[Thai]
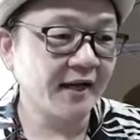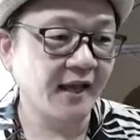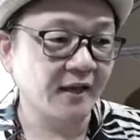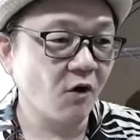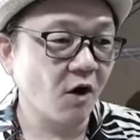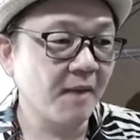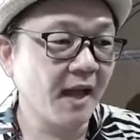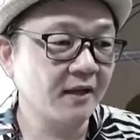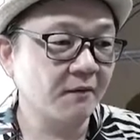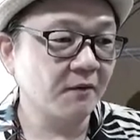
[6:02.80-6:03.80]
งเนี่ยเจ้าของบ้าน
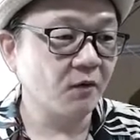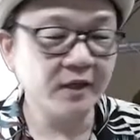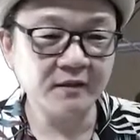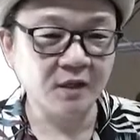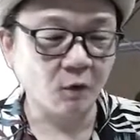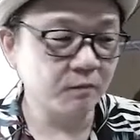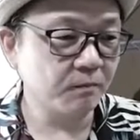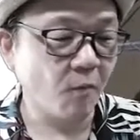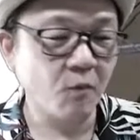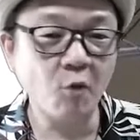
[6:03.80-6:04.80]
ก็จะว่าเฮ้ยเดี๋ยวผ
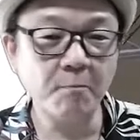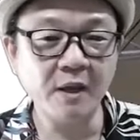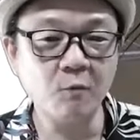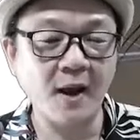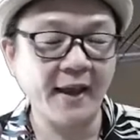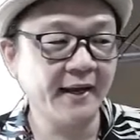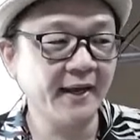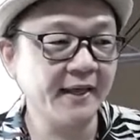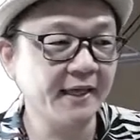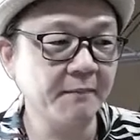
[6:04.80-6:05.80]
มงบไม่ไหวอะไร
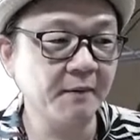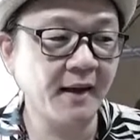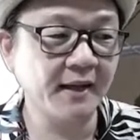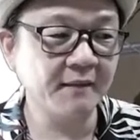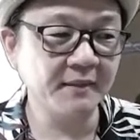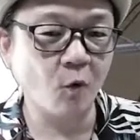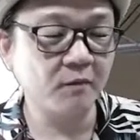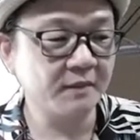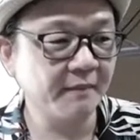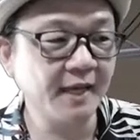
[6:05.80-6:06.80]
อย่างเงี้ยประมาณนี้ไม่คง
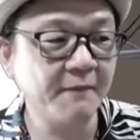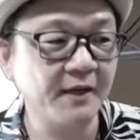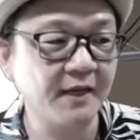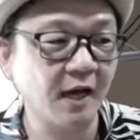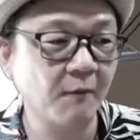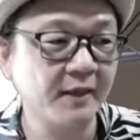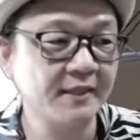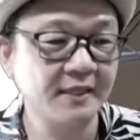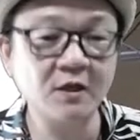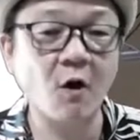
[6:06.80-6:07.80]
จะไม่ได้เผื่อไว้
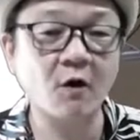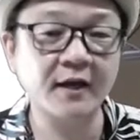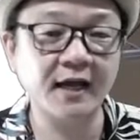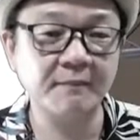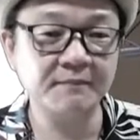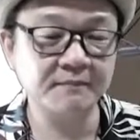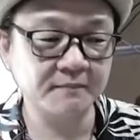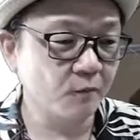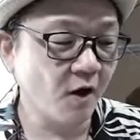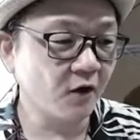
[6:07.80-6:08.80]
ชั้น2นะครับ
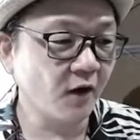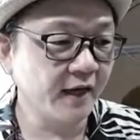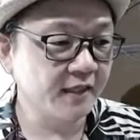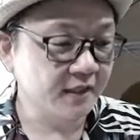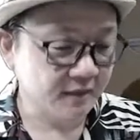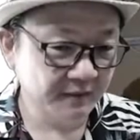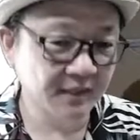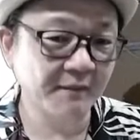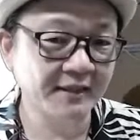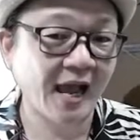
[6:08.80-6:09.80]
คุณพ่อน้องไอรินถึงมัน
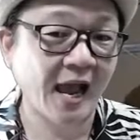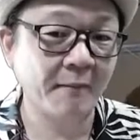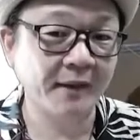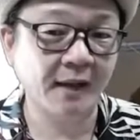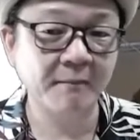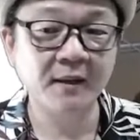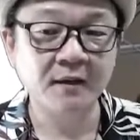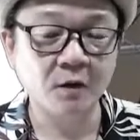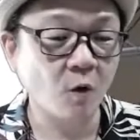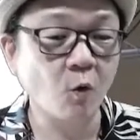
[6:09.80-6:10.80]
จะมาถามนะครับ
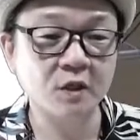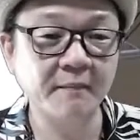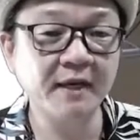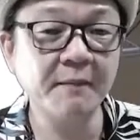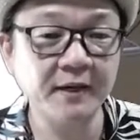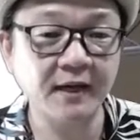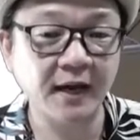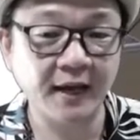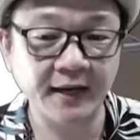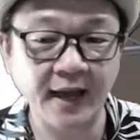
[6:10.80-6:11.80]
ก็คงจะไม่ได้เผื่อ
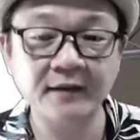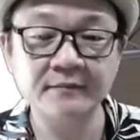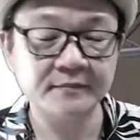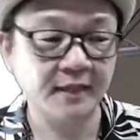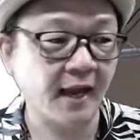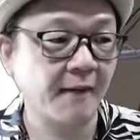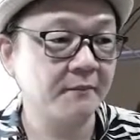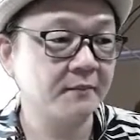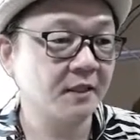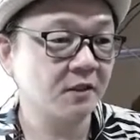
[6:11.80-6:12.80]
นะนะครับ
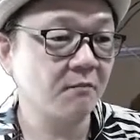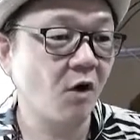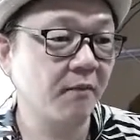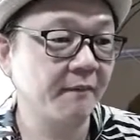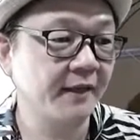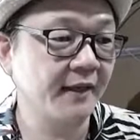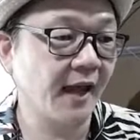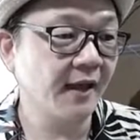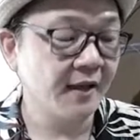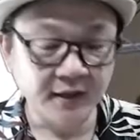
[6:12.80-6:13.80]
ต้องบอกแบบนี้นะ
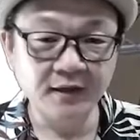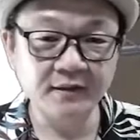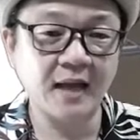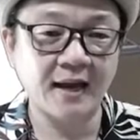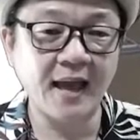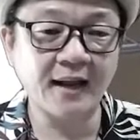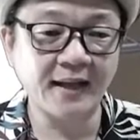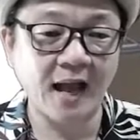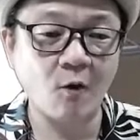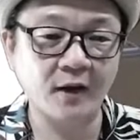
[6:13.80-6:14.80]
เดิมฐานราก
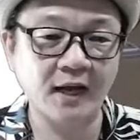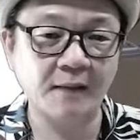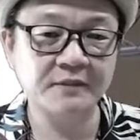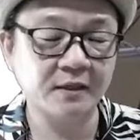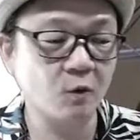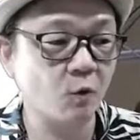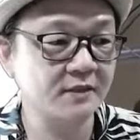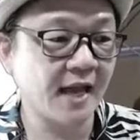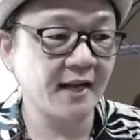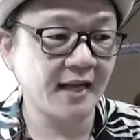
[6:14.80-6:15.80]
เก่านะครับ เช็คโครง
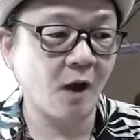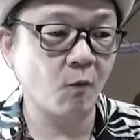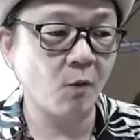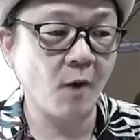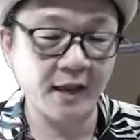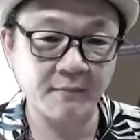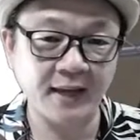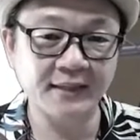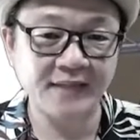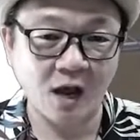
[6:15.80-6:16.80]
สร้างเก่าว่าไหวไหม
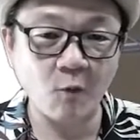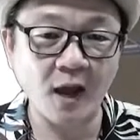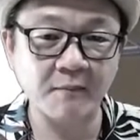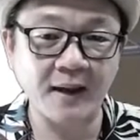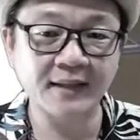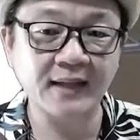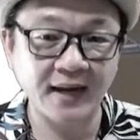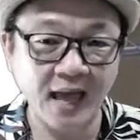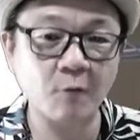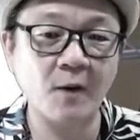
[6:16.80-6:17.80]
เสาไหวไหมฐาน
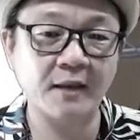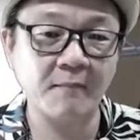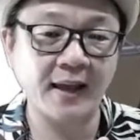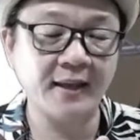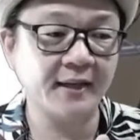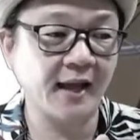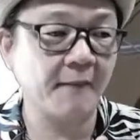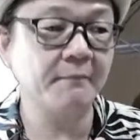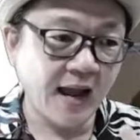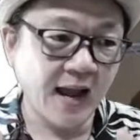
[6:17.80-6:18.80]
รากไหวไหมนะครับ
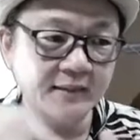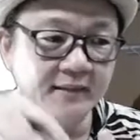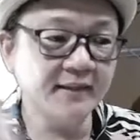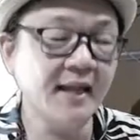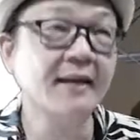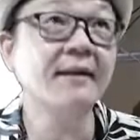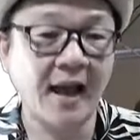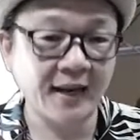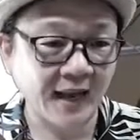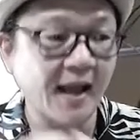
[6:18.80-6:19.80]
คานที่รัด คา
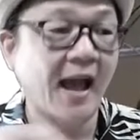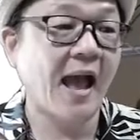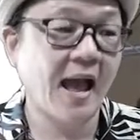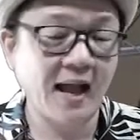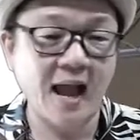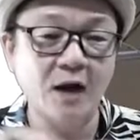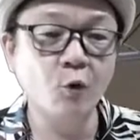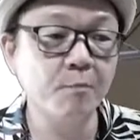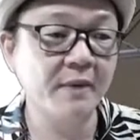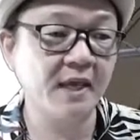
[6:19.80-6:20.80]
นหลังคา คานลู
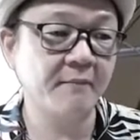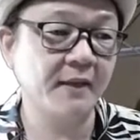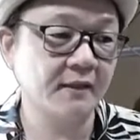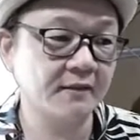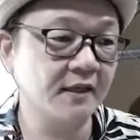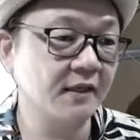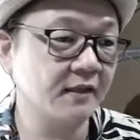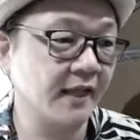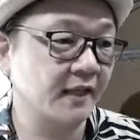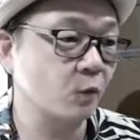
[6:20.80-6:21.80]
กบีมเนี่ยที่
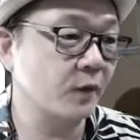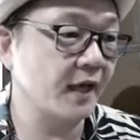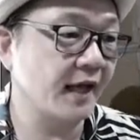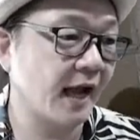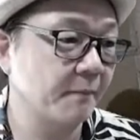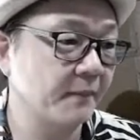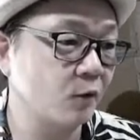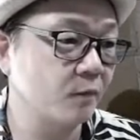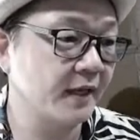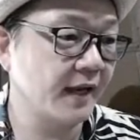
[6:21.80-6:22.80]
เห็นตรงนี้นะครับ
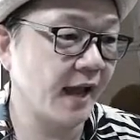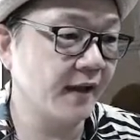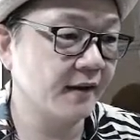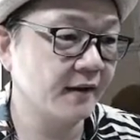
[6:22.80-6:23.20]
ลูกนี้นะ